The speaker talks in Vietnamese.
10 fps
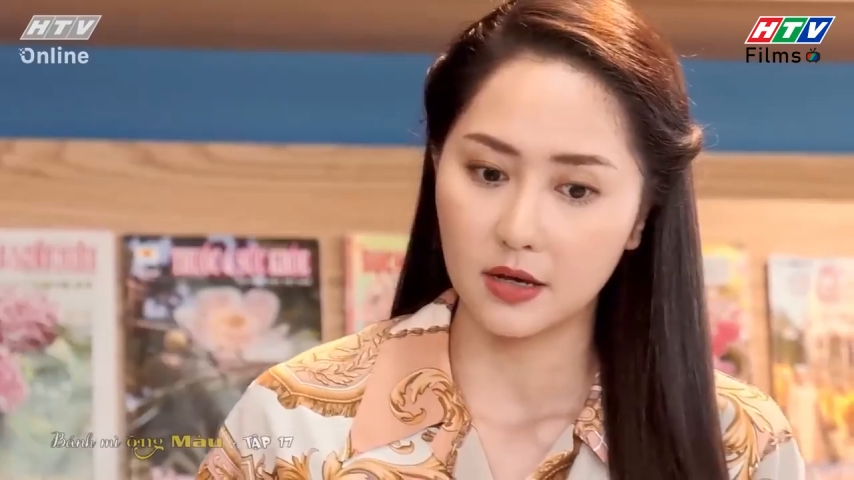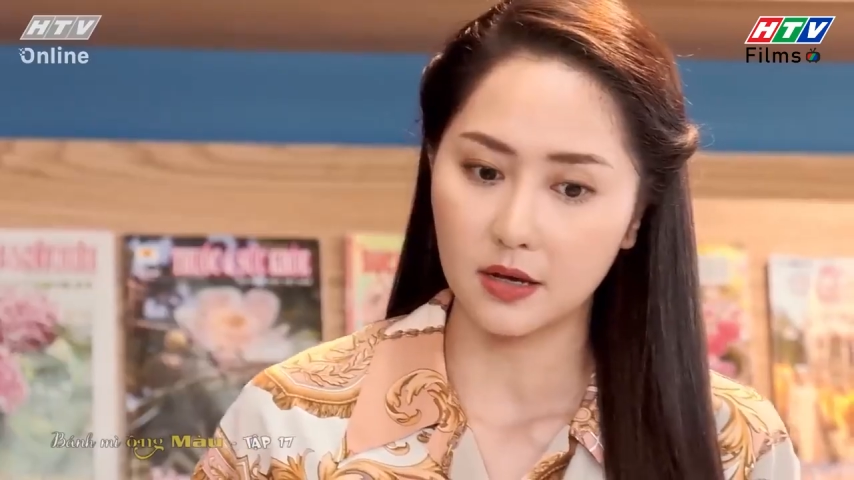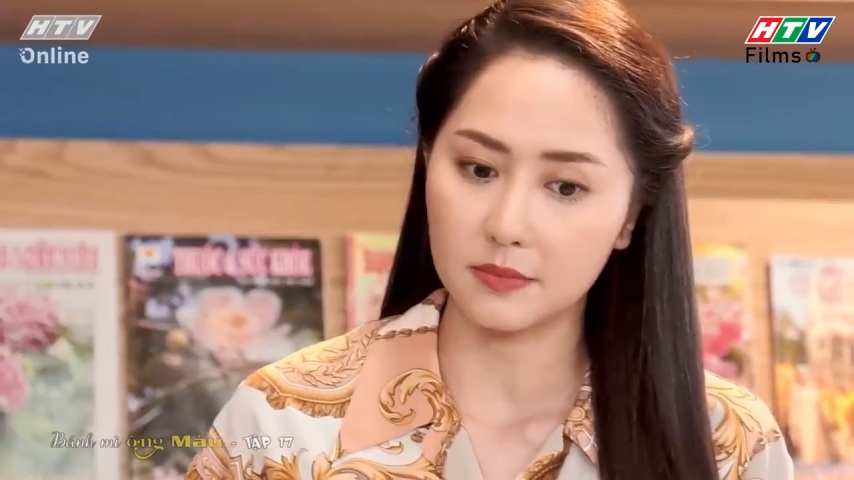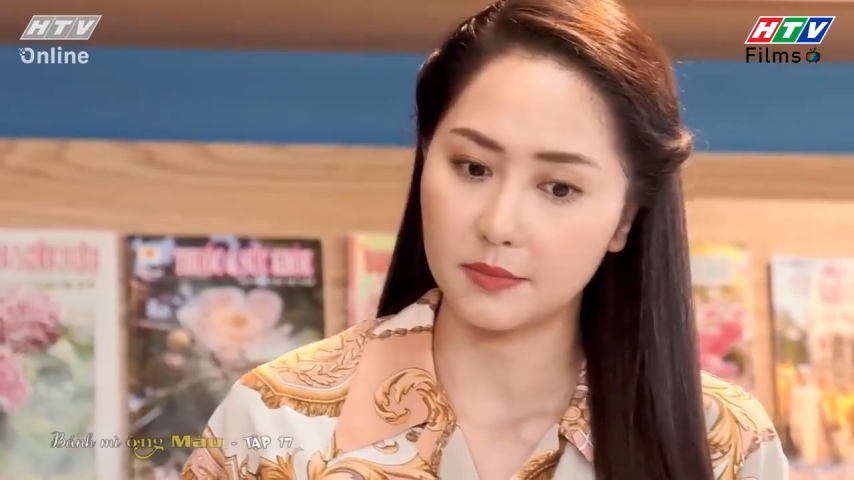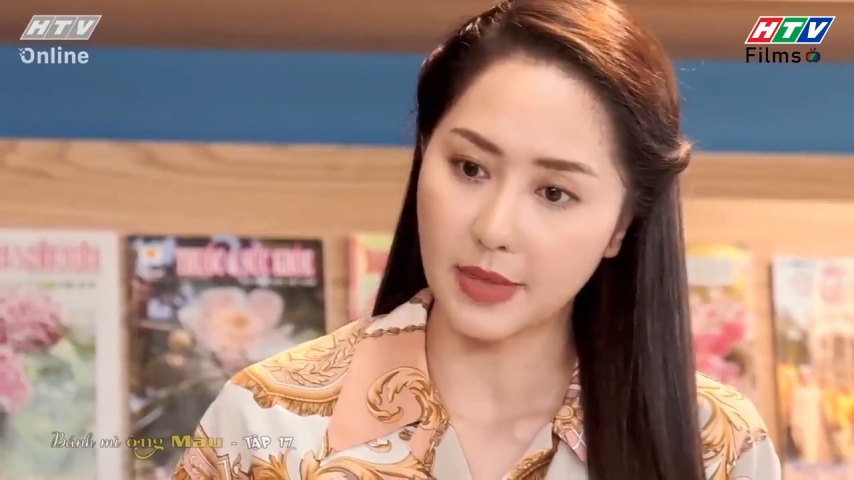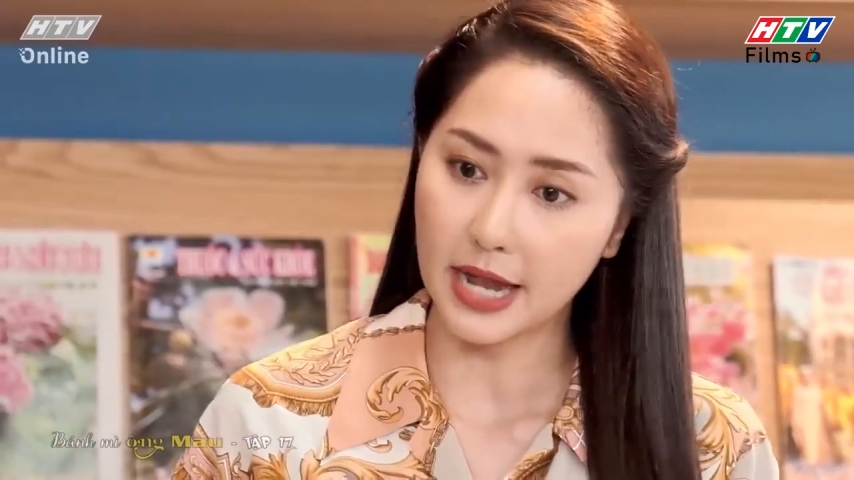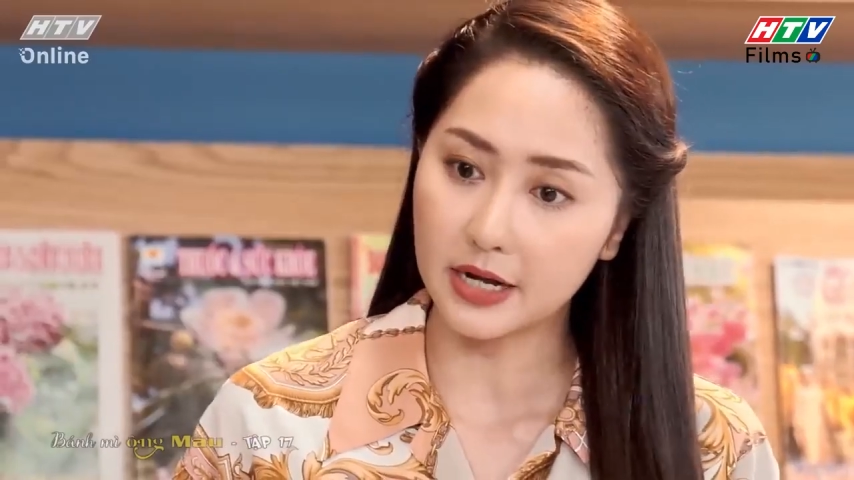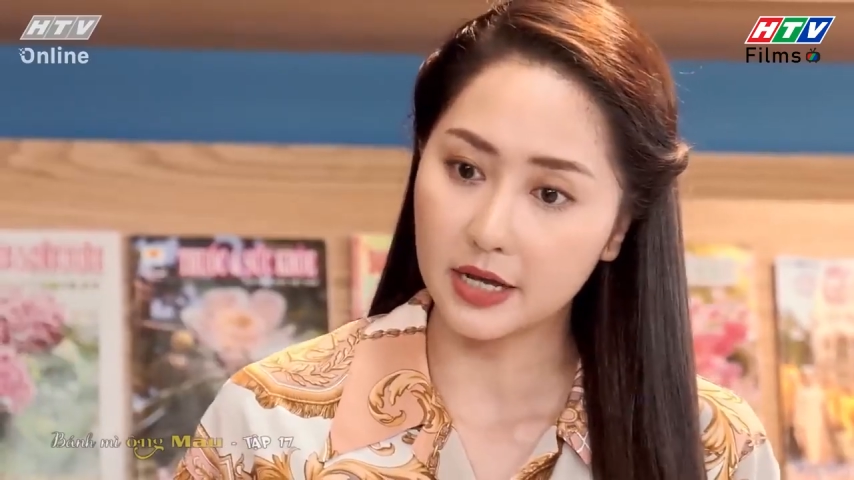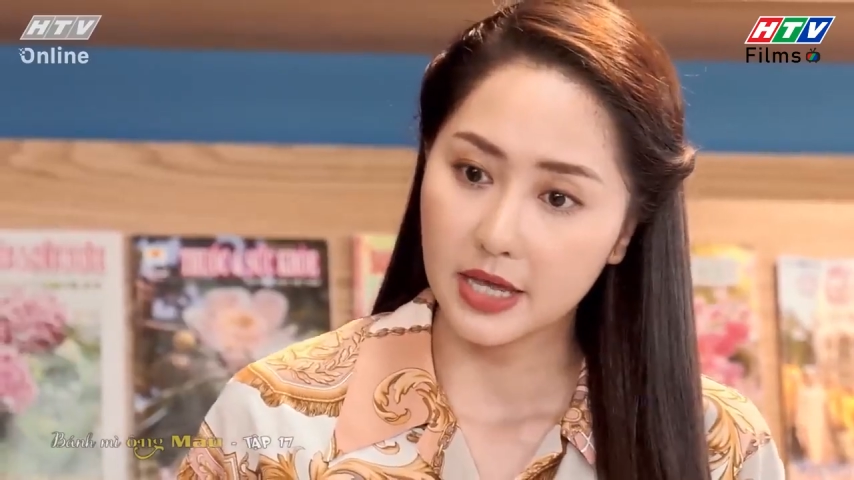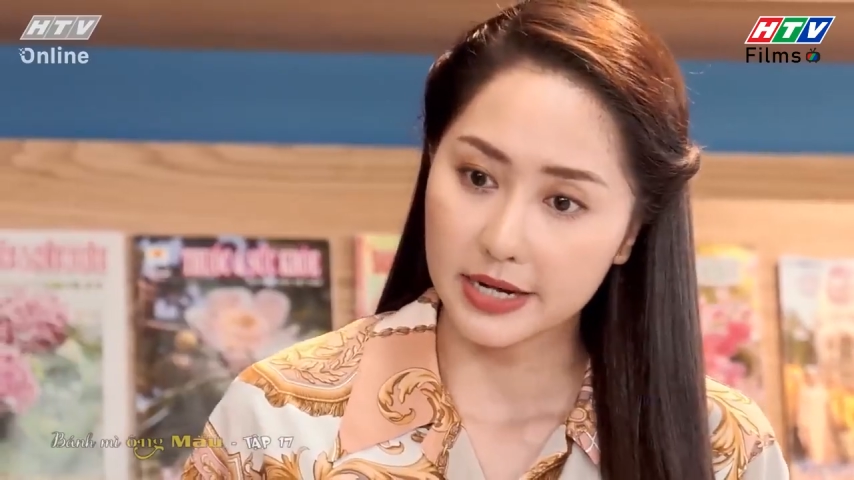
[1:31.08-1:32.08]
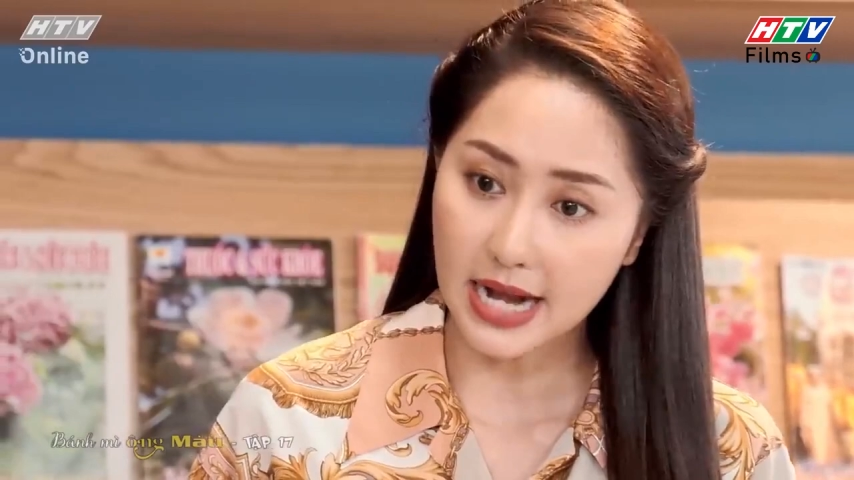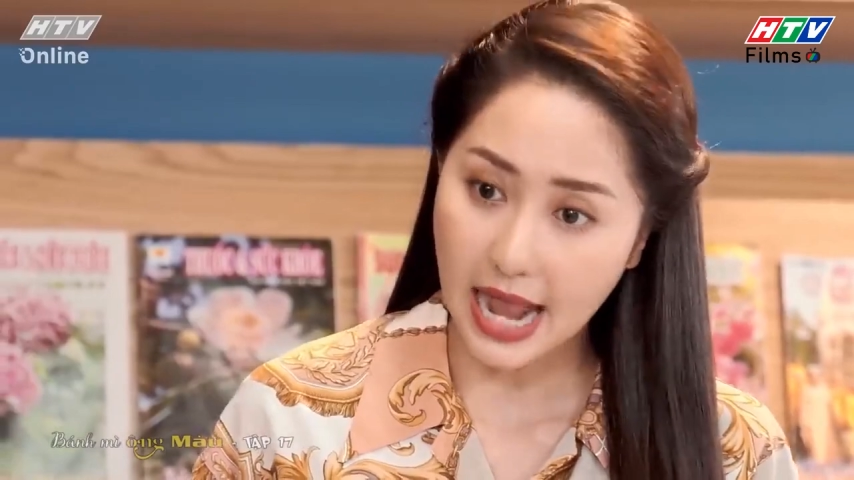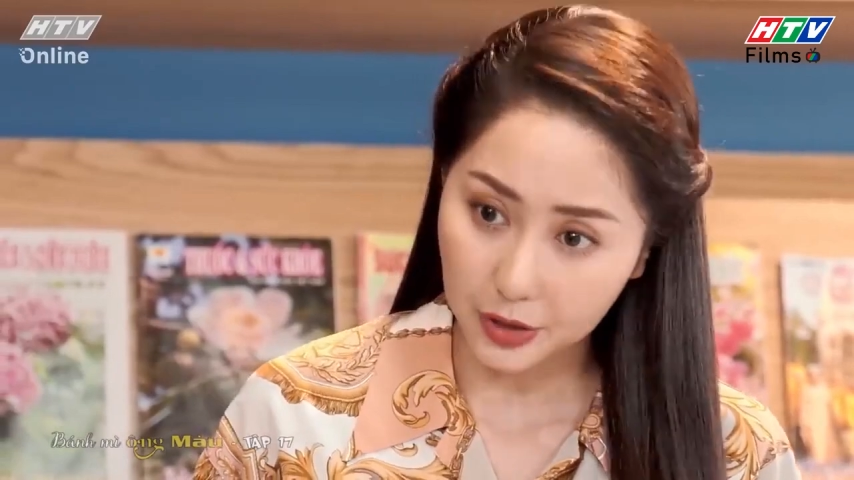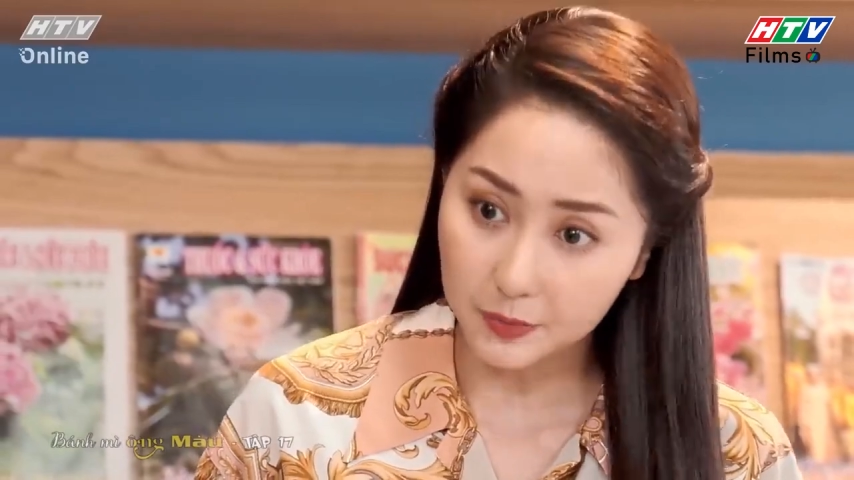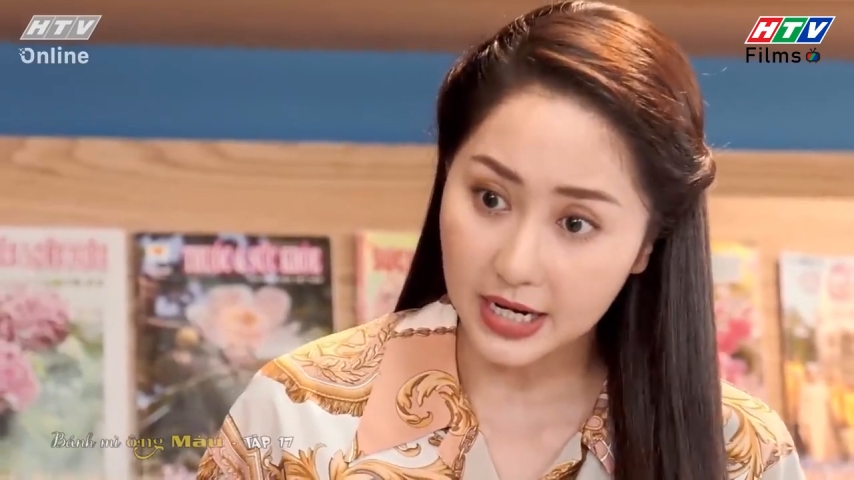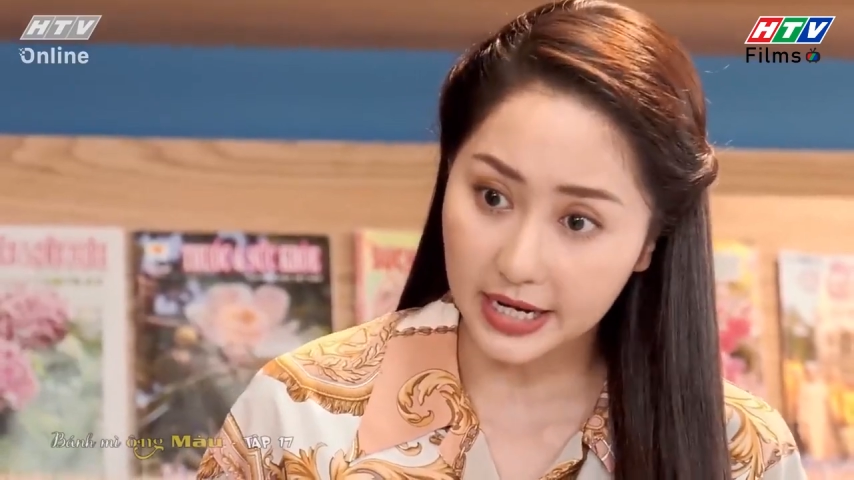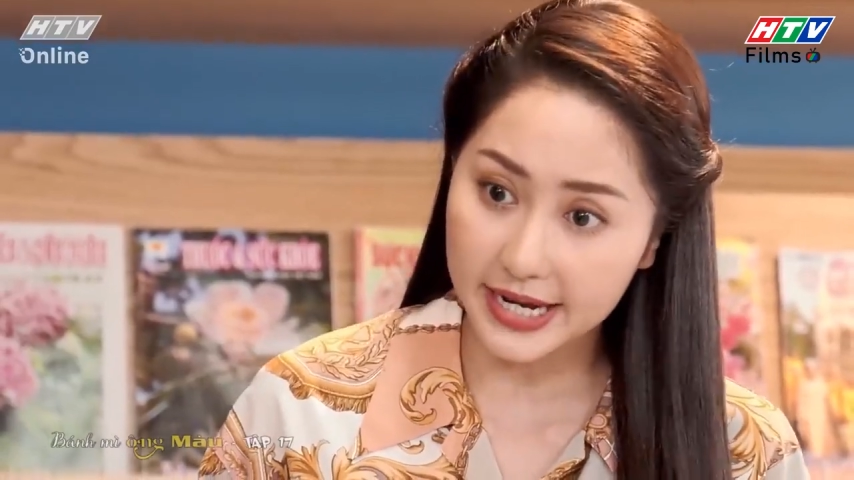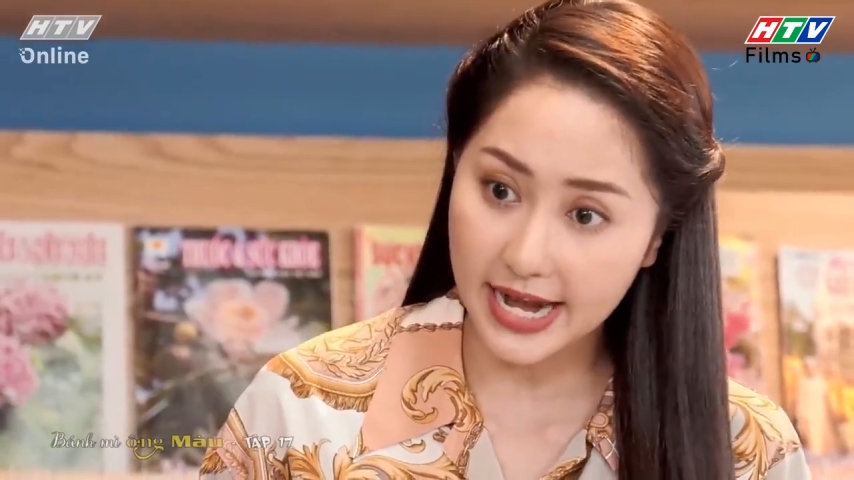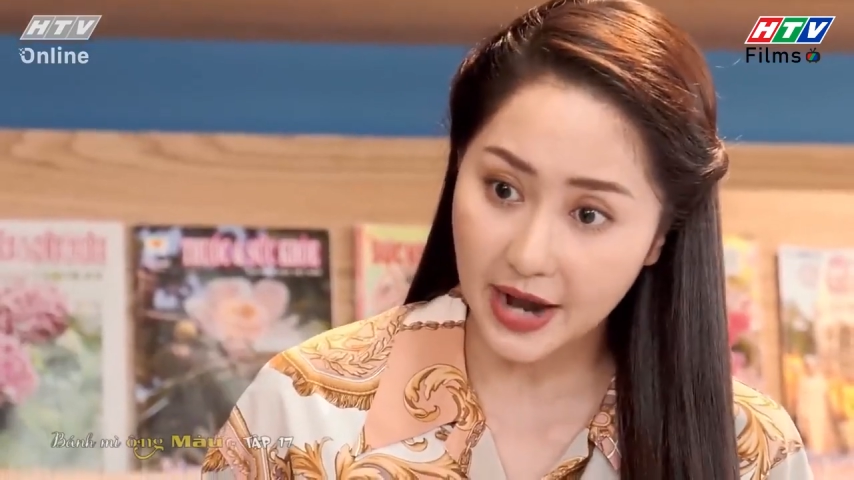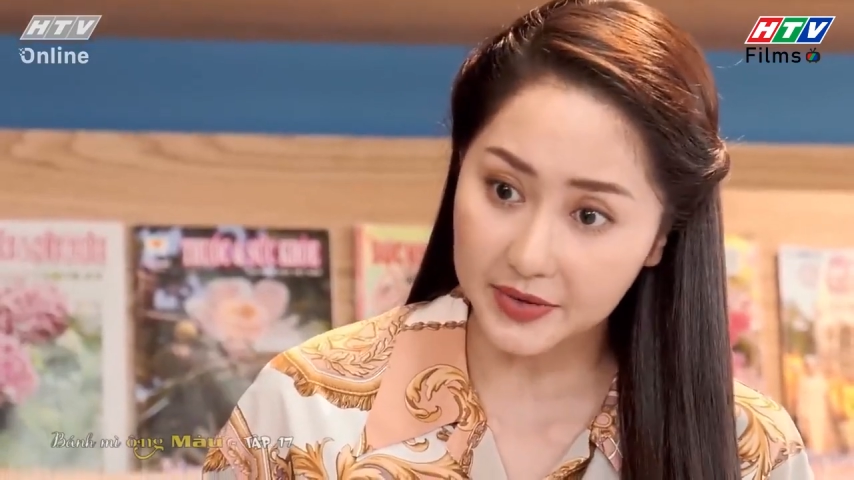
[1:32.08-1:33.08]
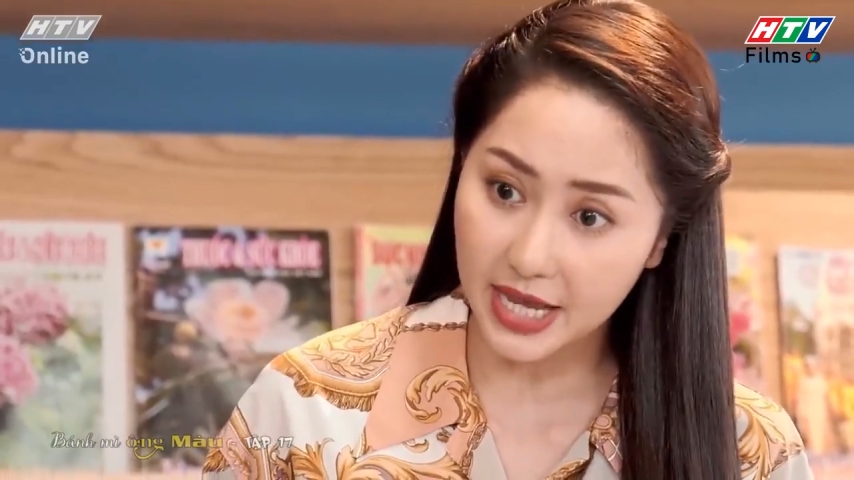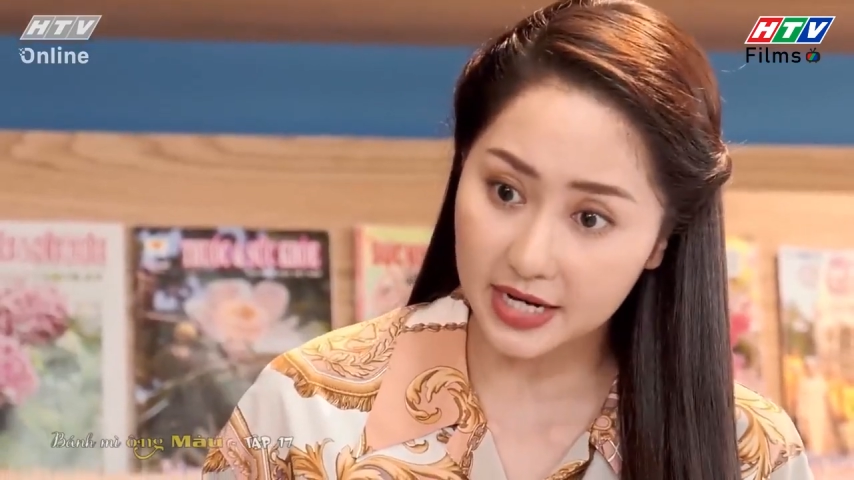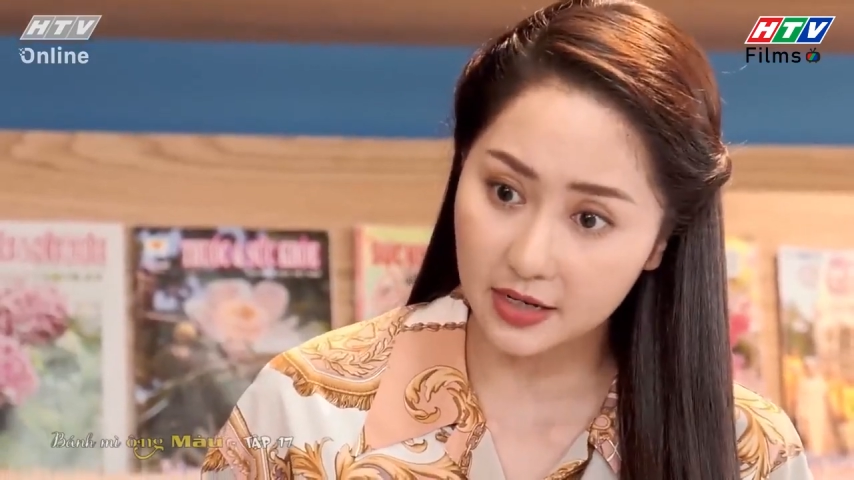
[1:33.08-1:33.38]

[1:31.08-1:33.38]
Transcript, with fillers: à, mà anh ơi deadline của mình là khi nào vậy anh